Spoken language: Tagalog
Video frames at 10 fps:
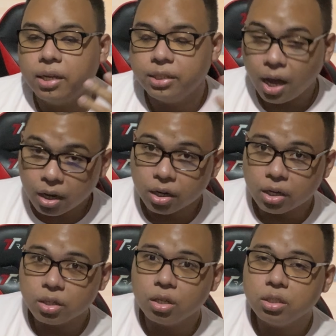
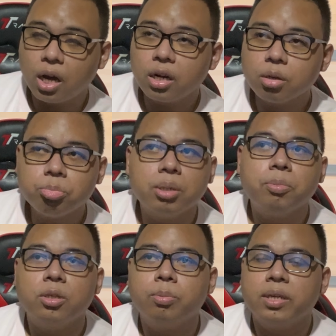younger, no? Younger
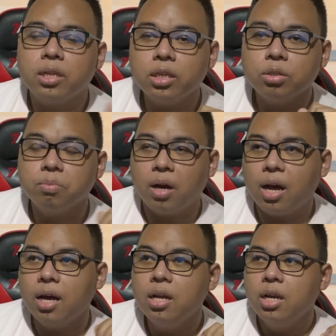people, especially yung
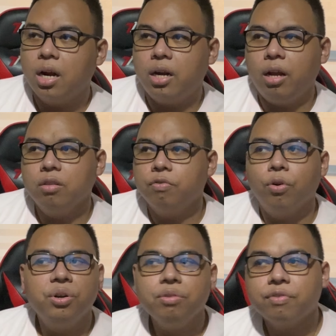mga around
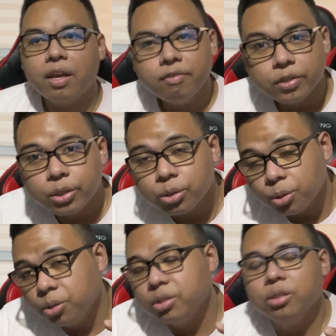4 to 5 years
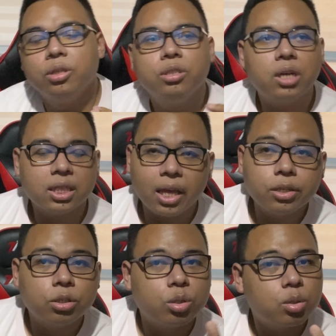old, no? Yung
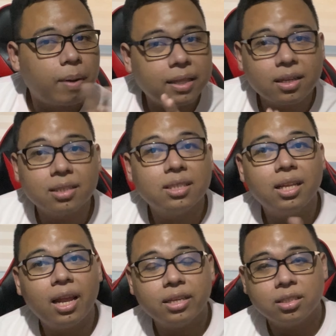attention span kasi
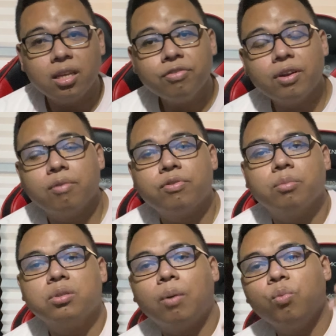nila is different
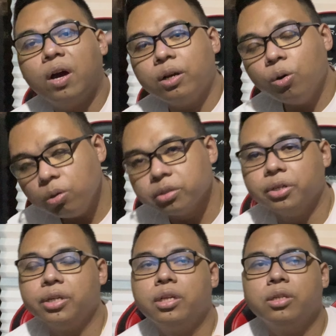from someone
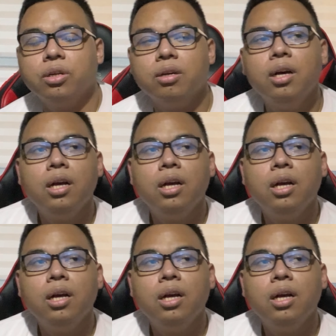older, no?